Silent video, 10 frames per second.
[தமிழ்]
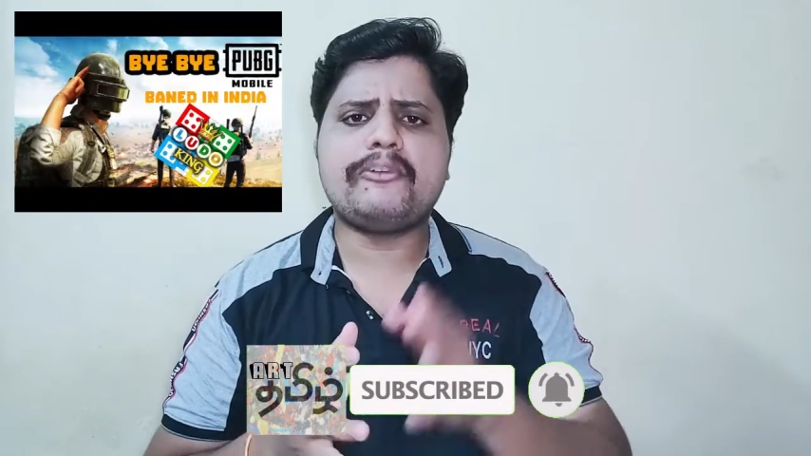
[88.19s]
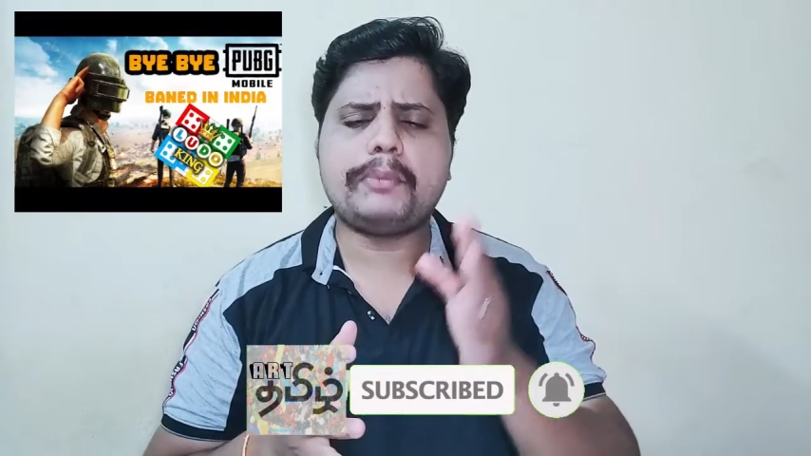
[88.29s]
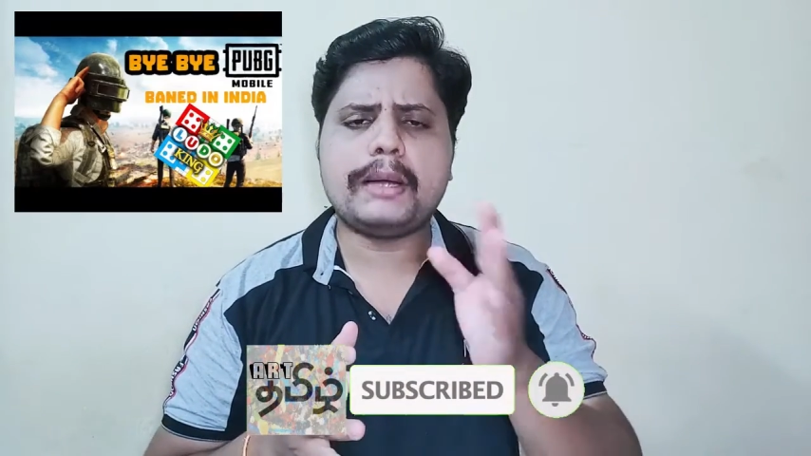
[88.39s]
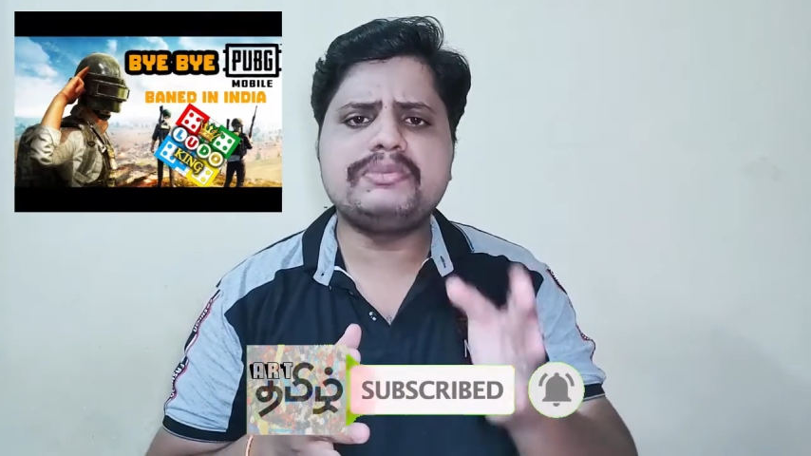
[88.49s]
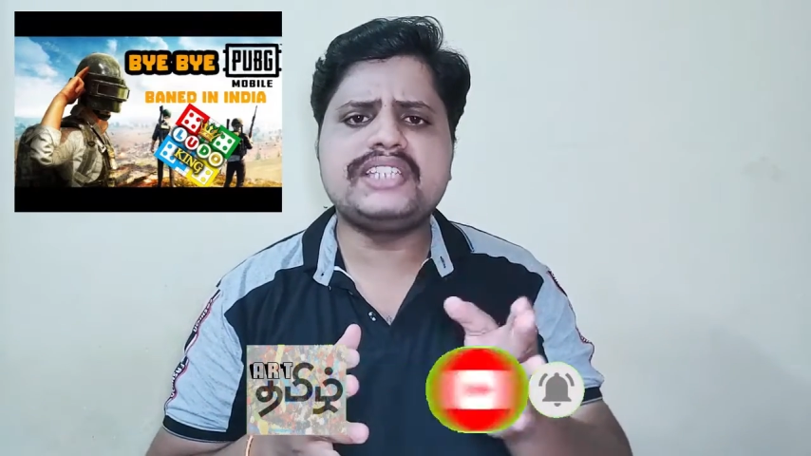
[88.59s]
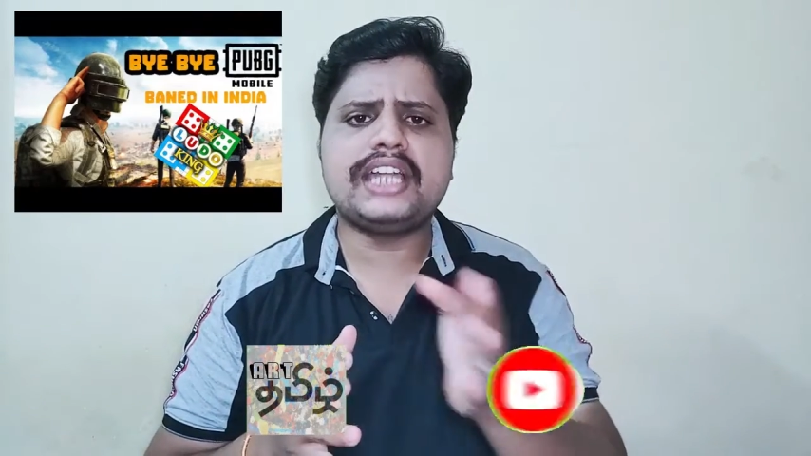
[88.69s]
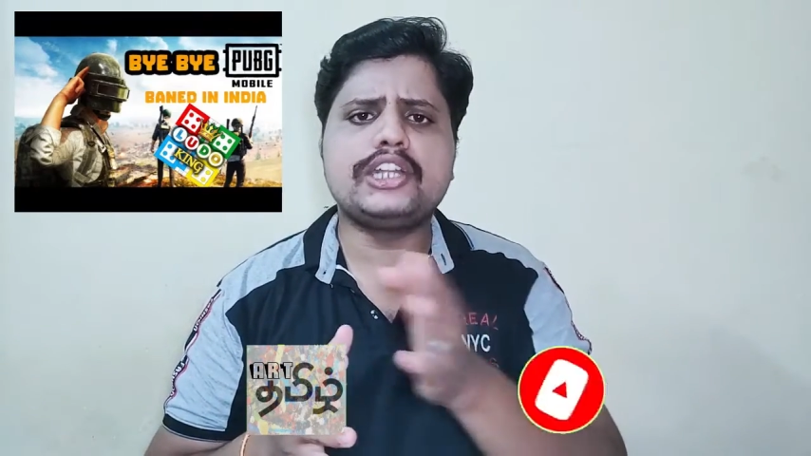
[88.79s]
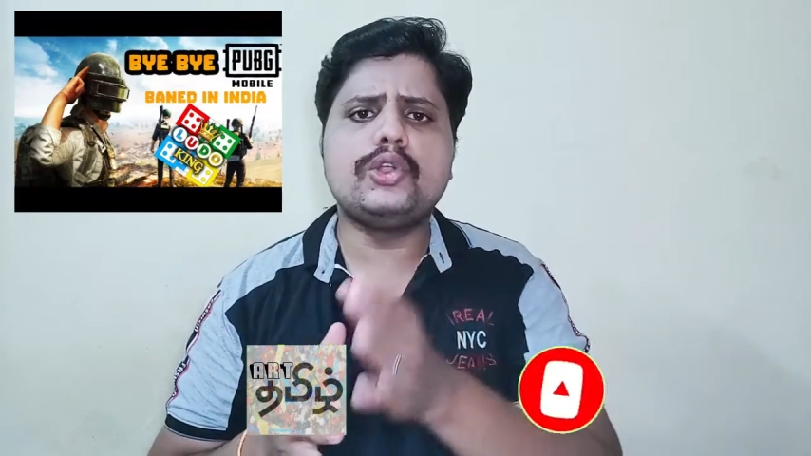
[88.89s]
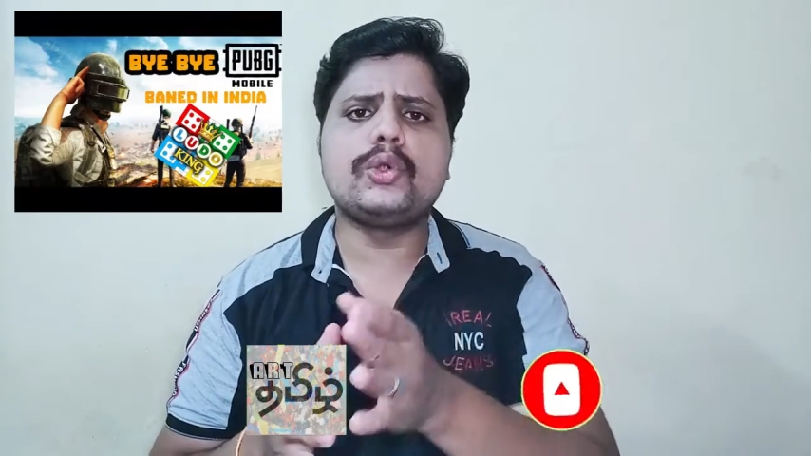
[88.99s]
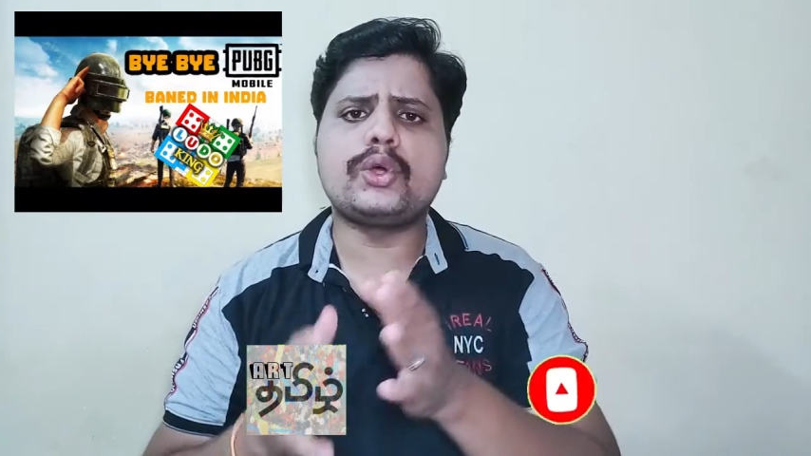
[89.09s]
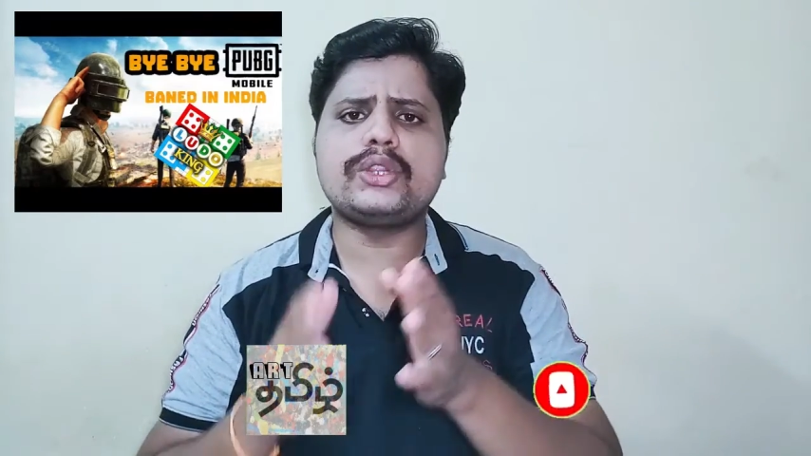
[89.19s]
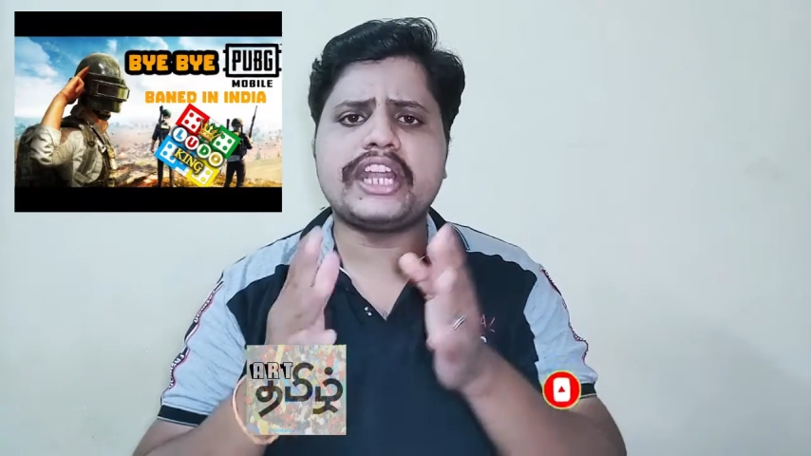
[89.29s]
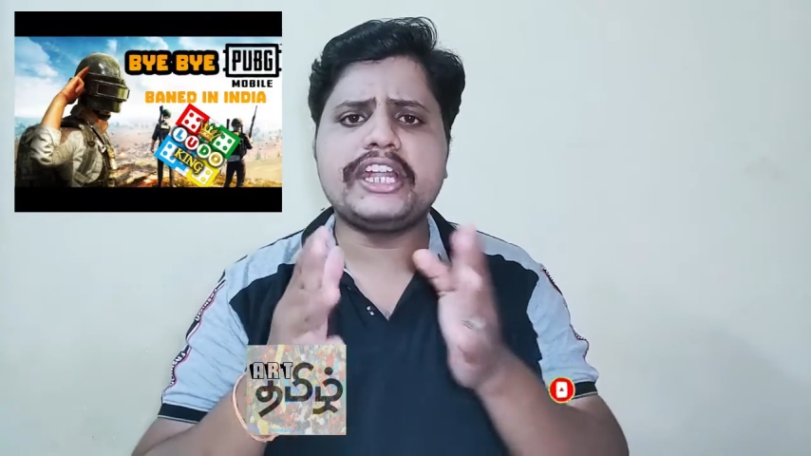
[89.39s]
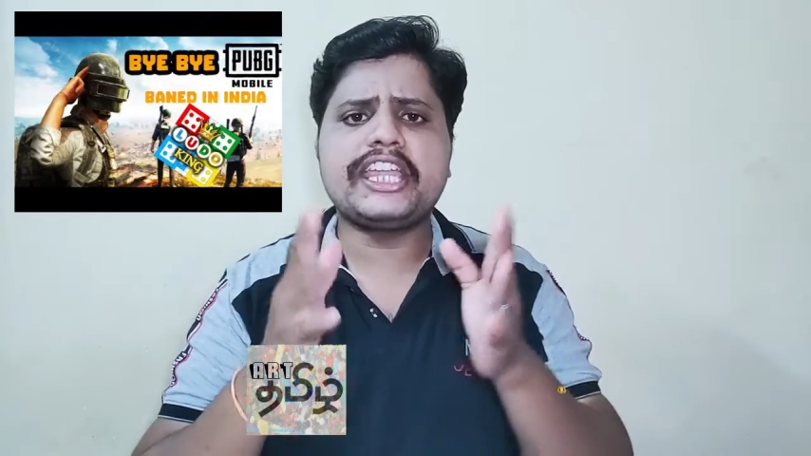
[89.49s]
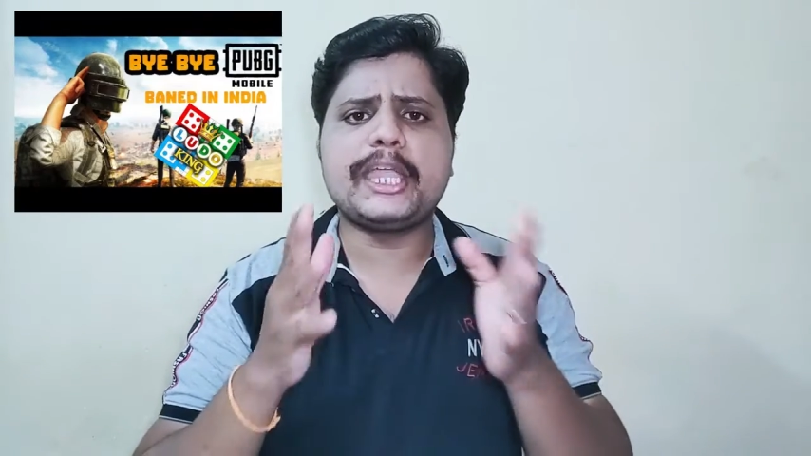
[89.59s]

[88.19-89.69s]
பப்ஜி அண்ட் லூடோ இந்த ரெண்டு